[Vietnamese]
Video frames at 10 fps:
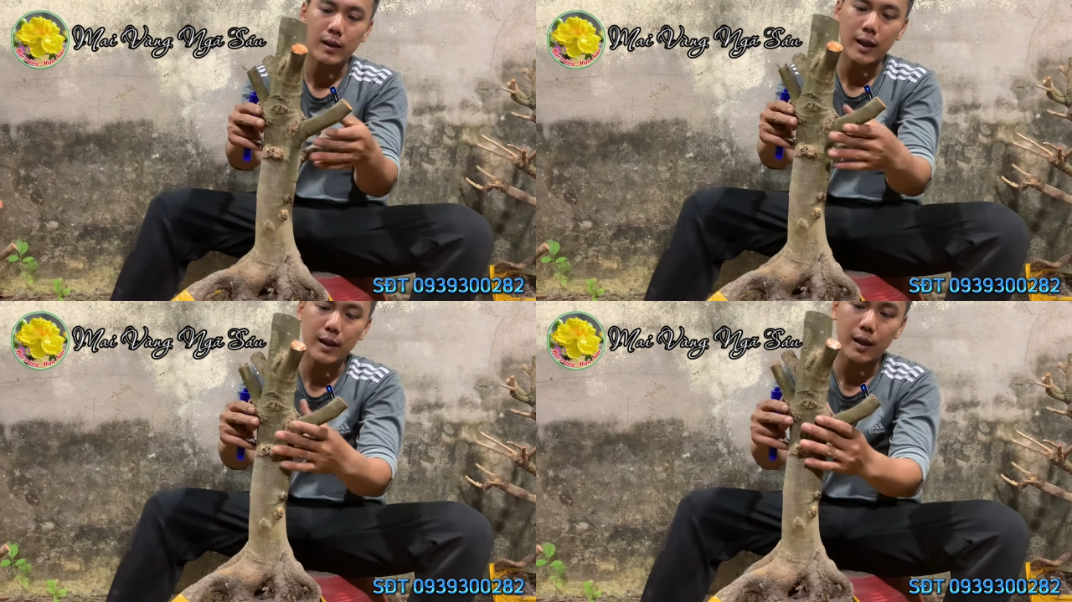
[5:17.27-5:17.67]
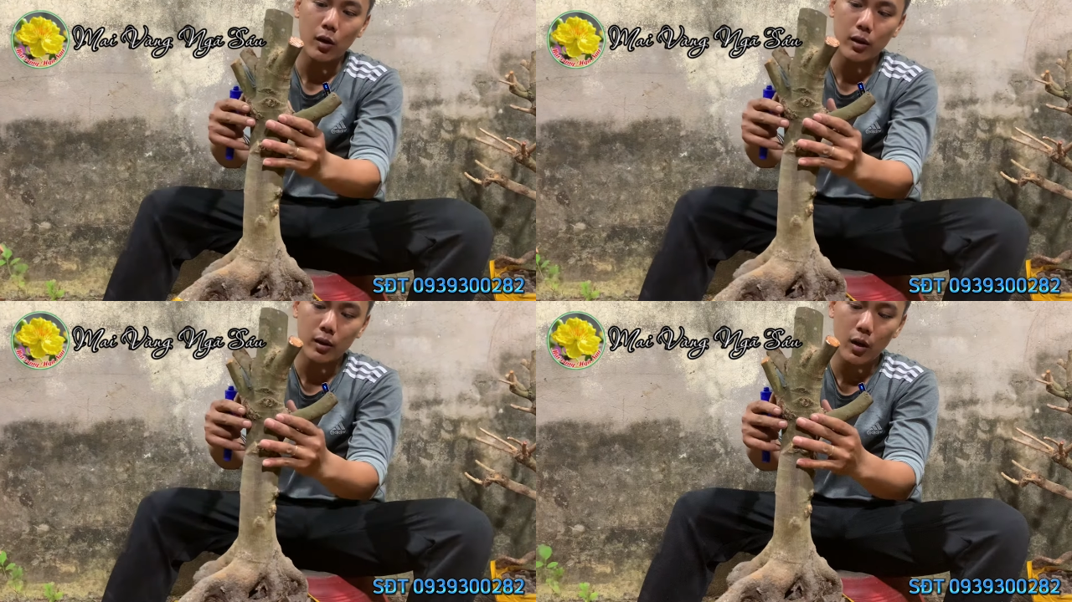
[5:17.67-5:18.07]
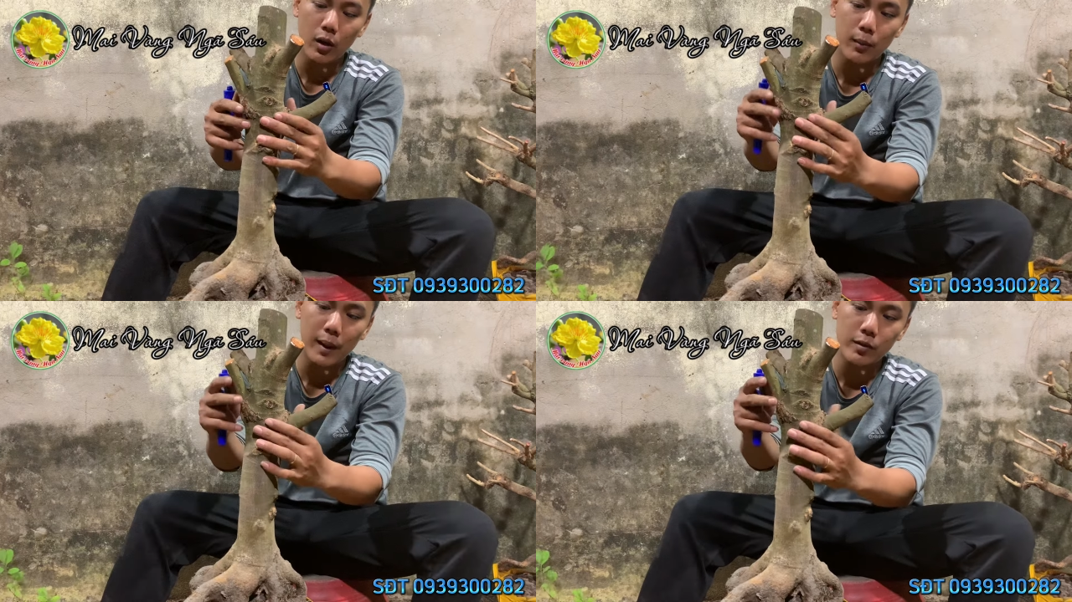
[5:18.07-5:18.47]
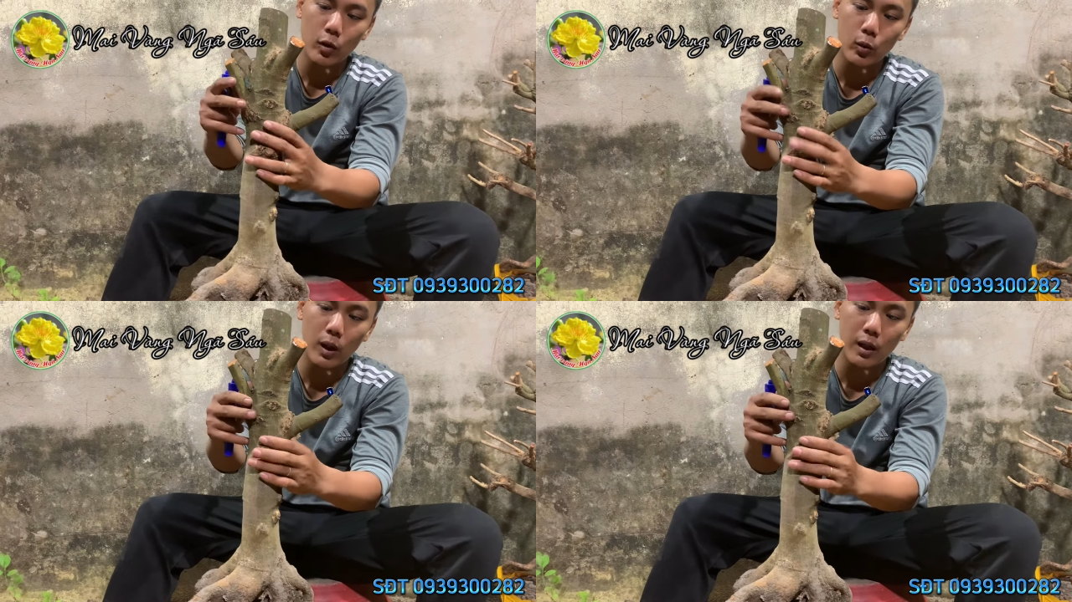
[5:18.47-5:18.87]
Cây này có có bể
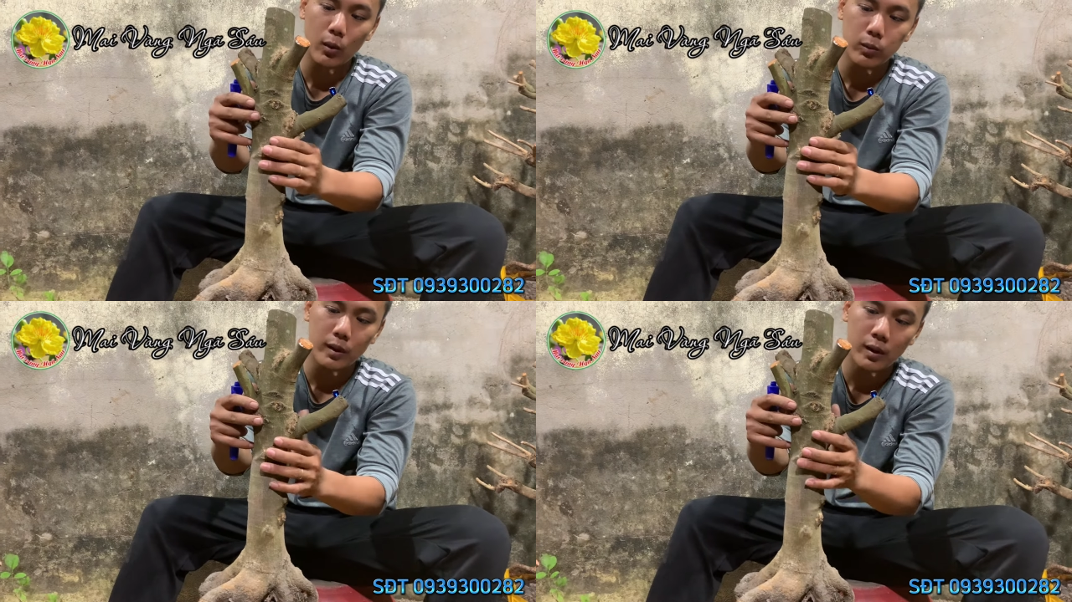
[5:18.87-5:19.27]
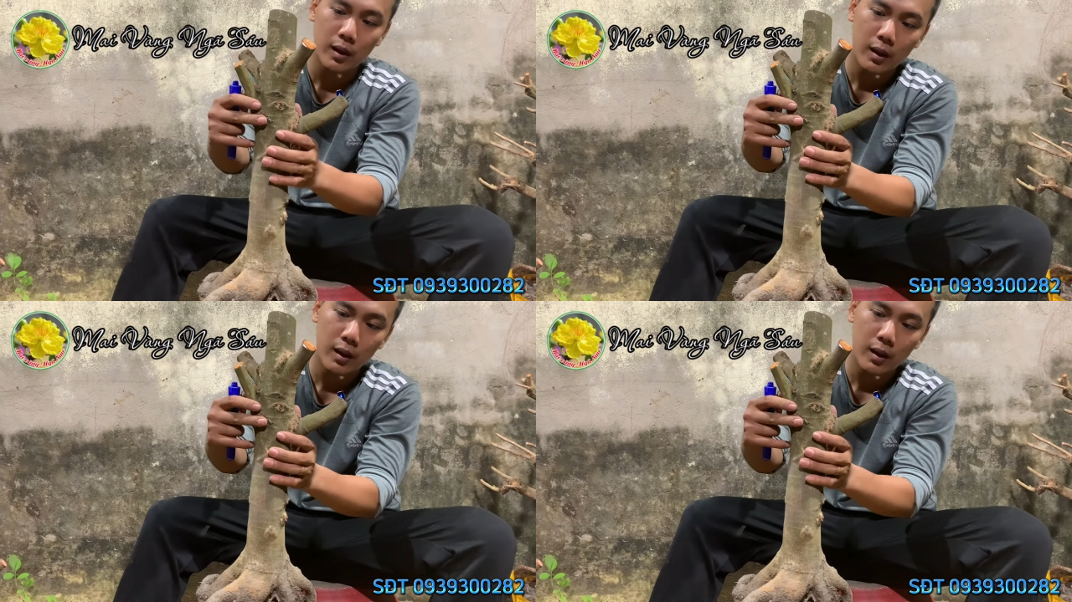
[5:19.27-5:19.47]
xù cũng